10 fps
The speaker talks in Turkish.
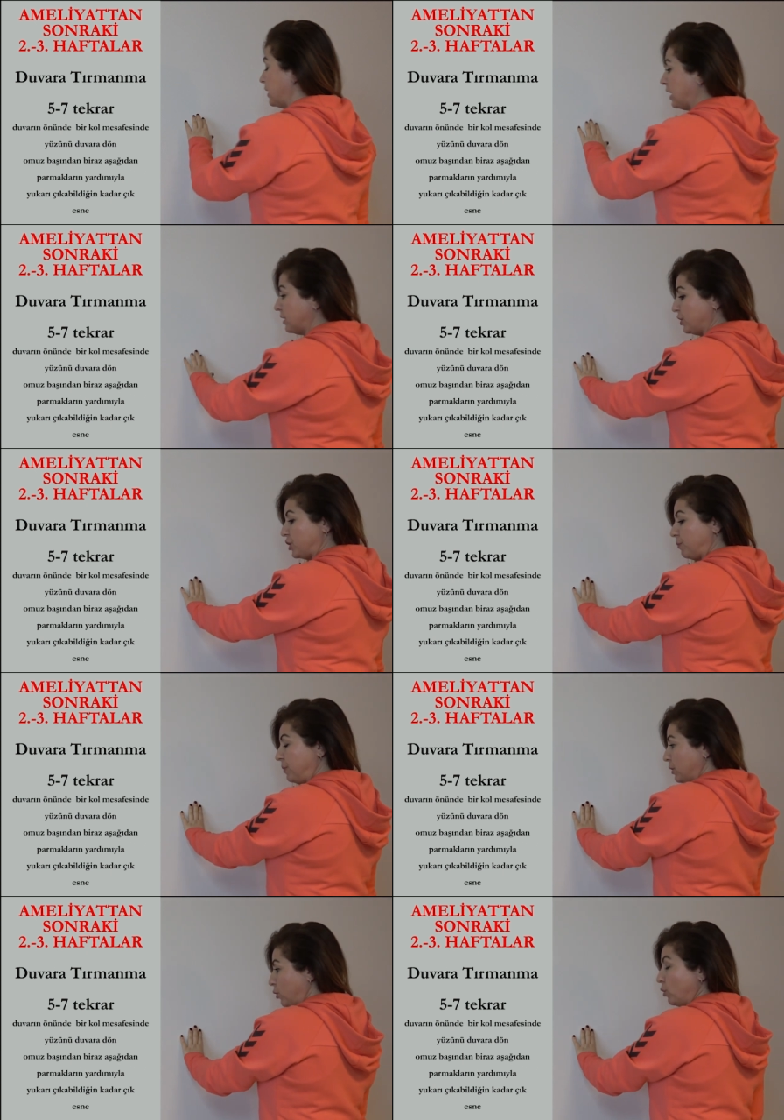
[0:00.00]
Yaklaşık
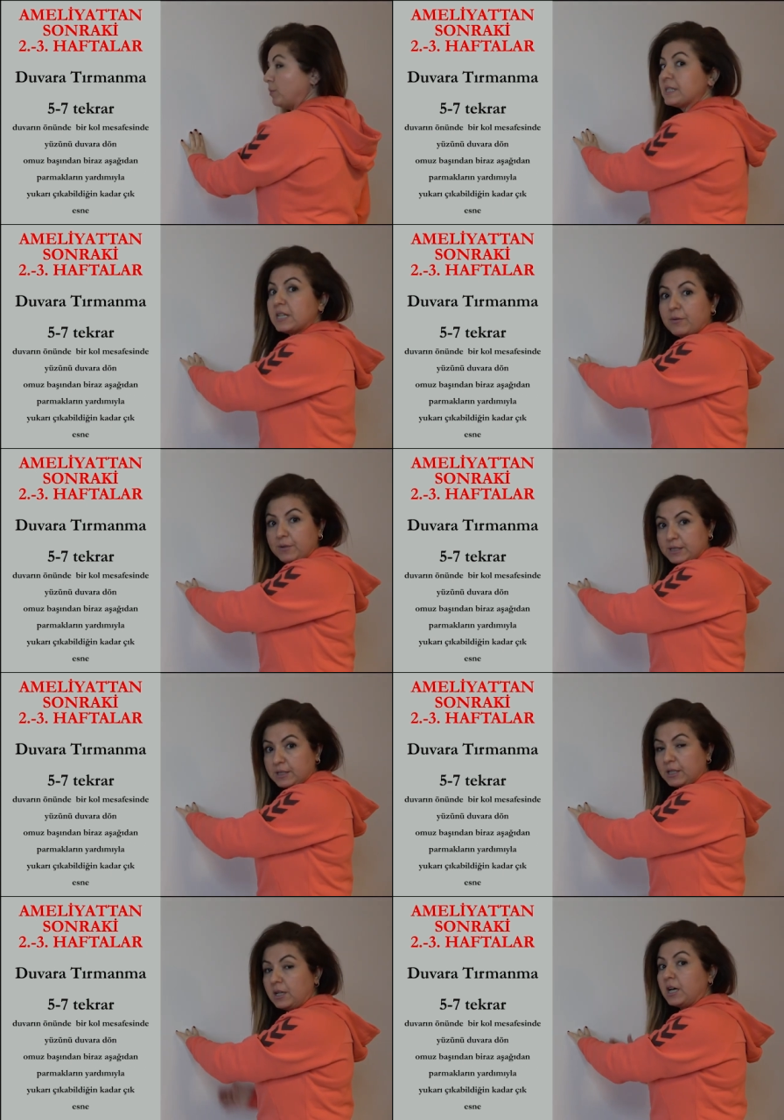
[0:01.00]
bir kol
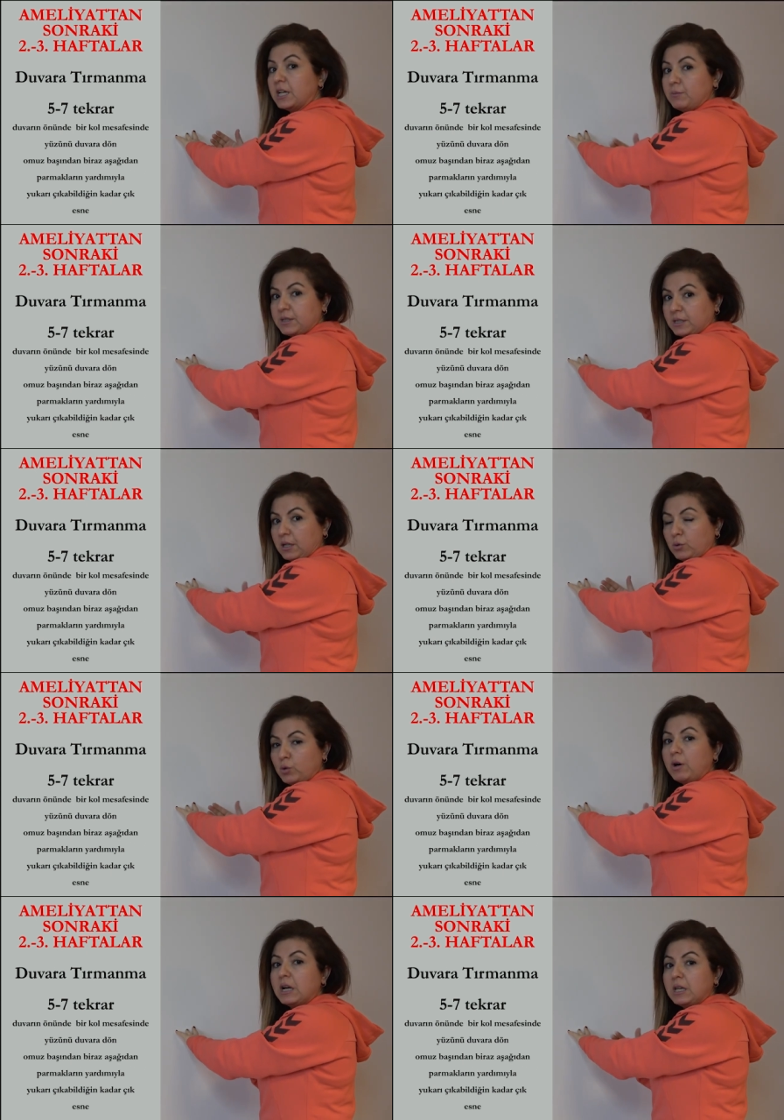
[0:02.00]
mesafesinde aramızda
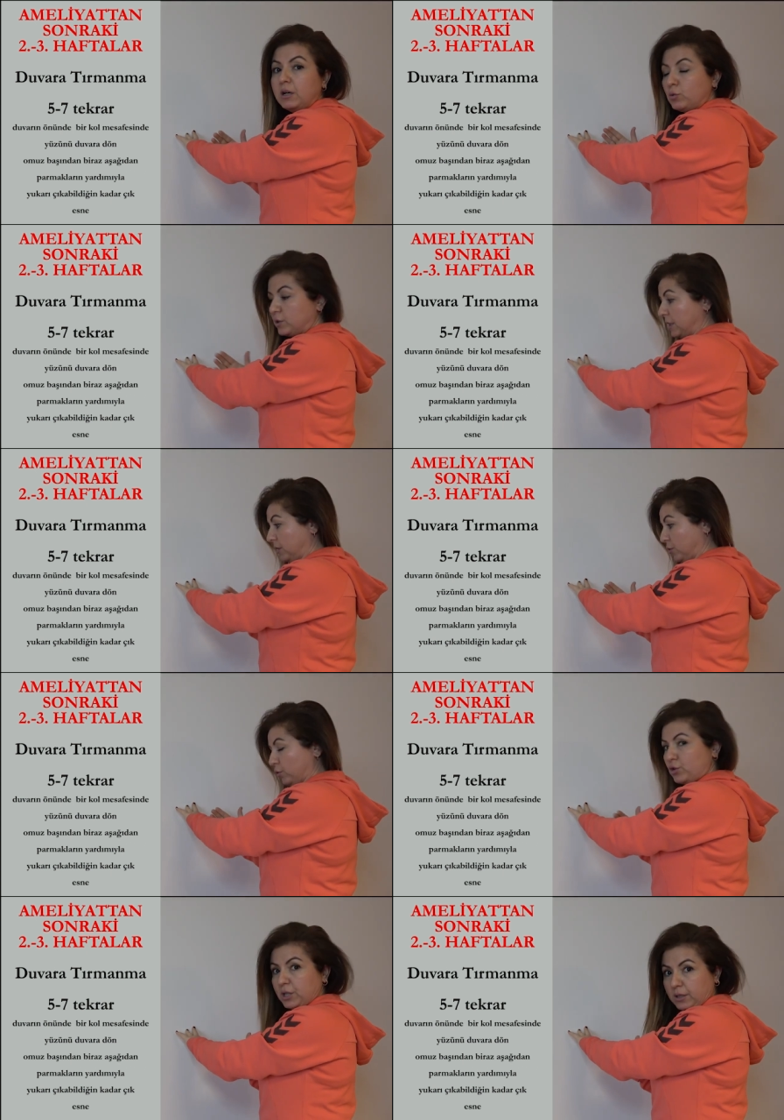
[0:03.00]
duvarla uzaklık
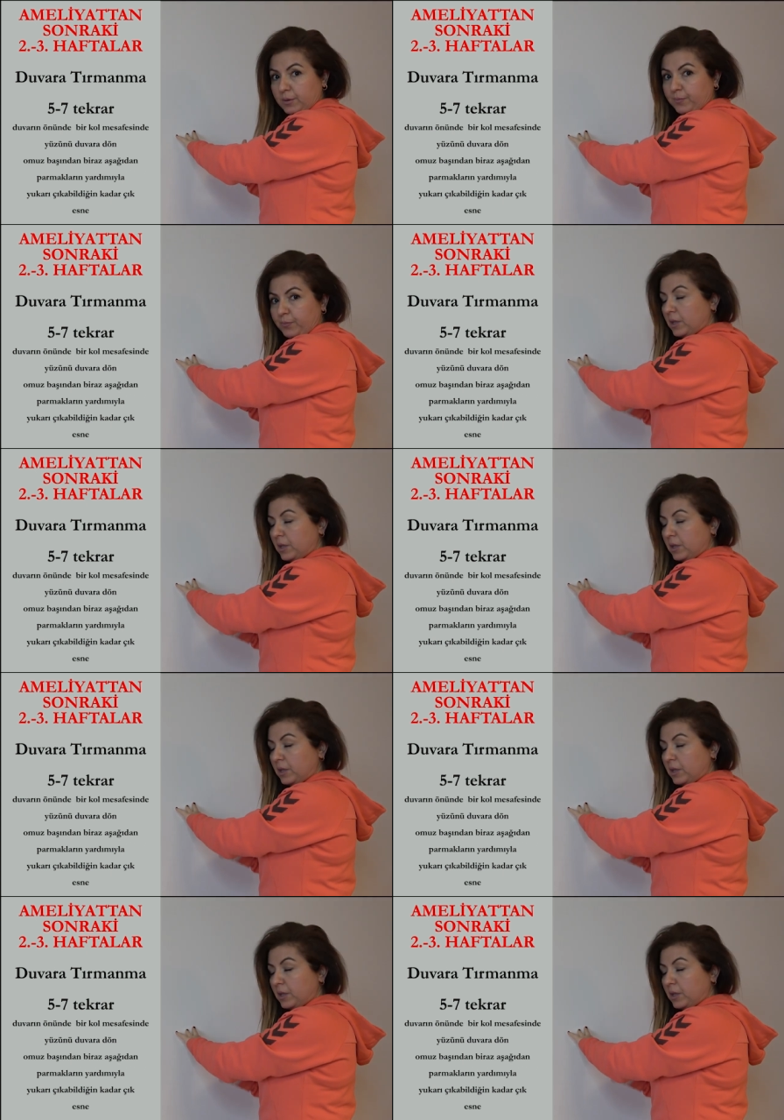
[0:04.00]
olacak.